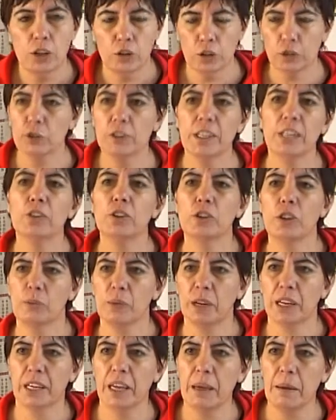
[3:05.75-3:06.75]
Lo estoy dando
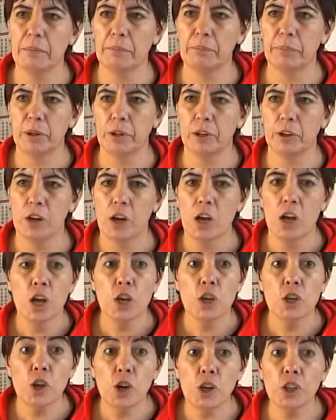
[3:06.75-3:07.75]
como ejemplo.
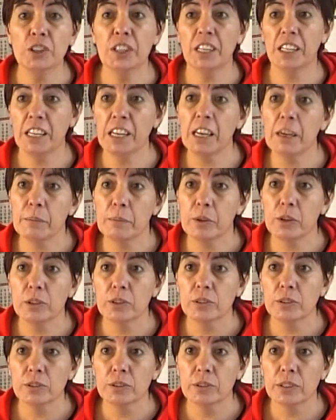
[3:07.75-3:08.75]
Y hoy
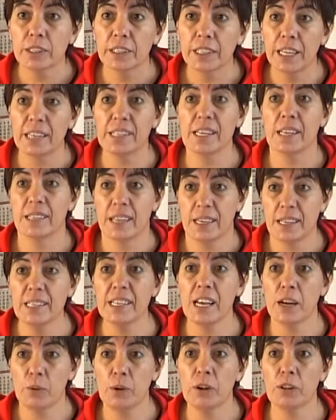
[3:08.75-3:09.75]
tenemos gracias a
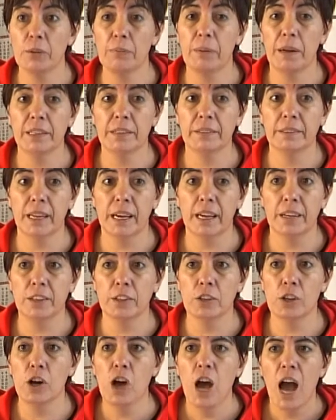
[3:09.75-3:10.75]
ese acuerdo
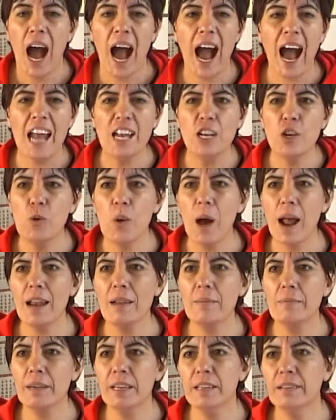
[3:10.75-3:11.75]
paritario,
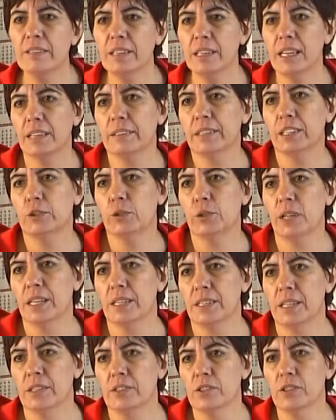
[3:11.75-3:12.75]
anualmente las
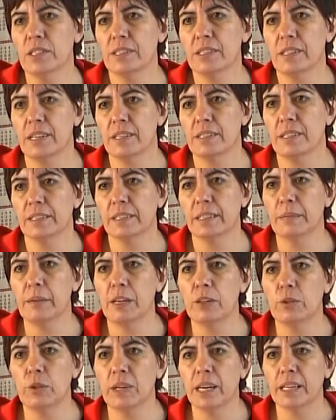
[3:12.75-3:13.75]
titularizaciones en el
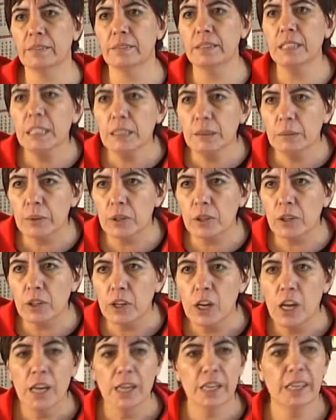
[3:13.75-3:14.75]
sistema
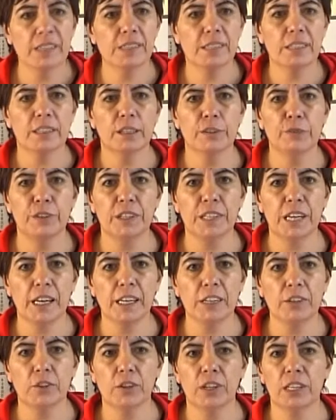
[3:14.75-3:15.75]
educativo. ¿Qué
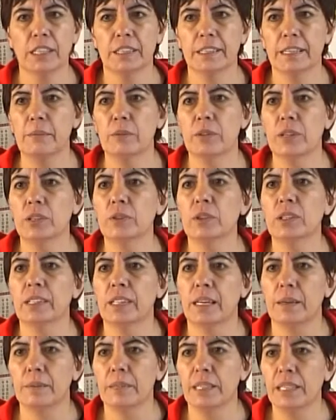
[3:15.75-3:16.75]
significa esto? Que le estamos dando
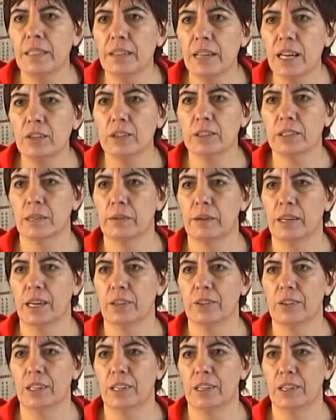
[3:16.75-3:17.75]
estabilidad a los
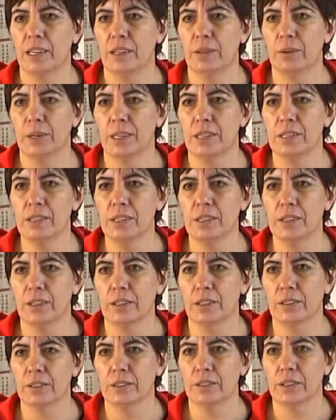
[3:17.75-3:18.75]
trabajadores de la educación.